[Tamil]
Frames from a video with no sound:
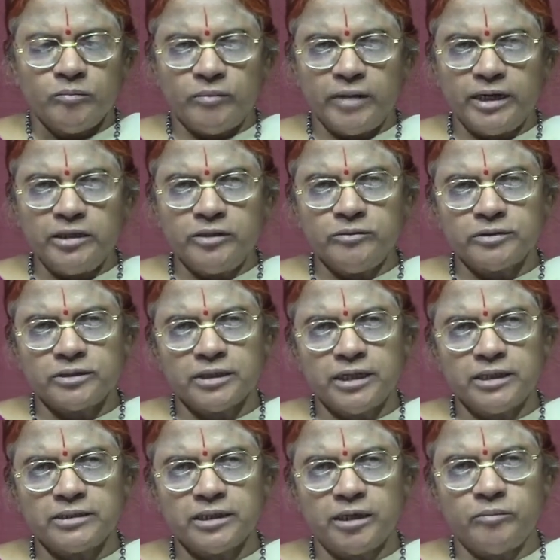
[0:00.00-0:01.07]
மணி
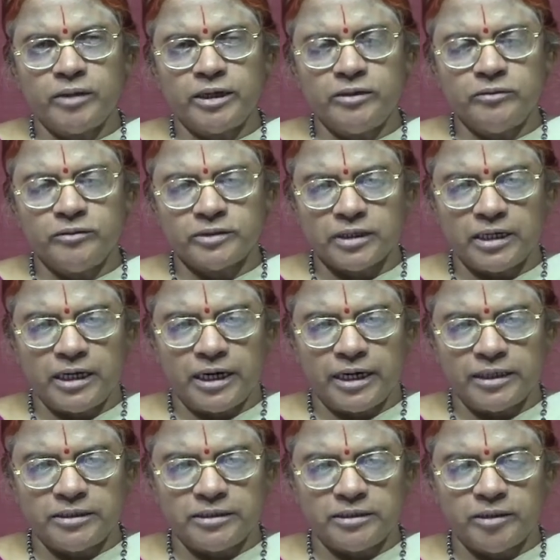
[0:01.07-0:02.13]
ஓசையை சில மணி ஓசைகளை
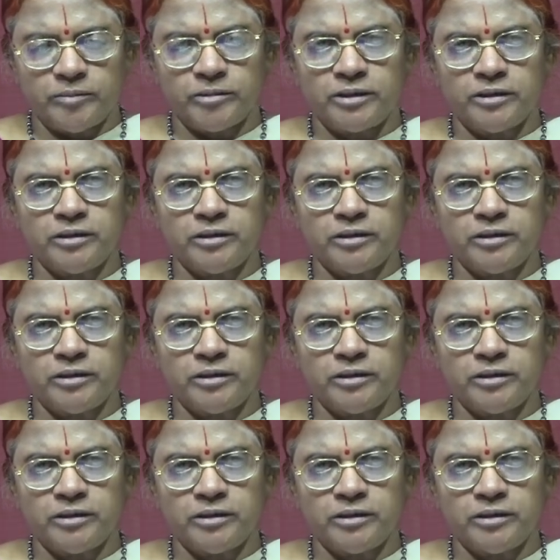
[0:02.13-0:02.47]
அடிச்சுட்டு அப்படி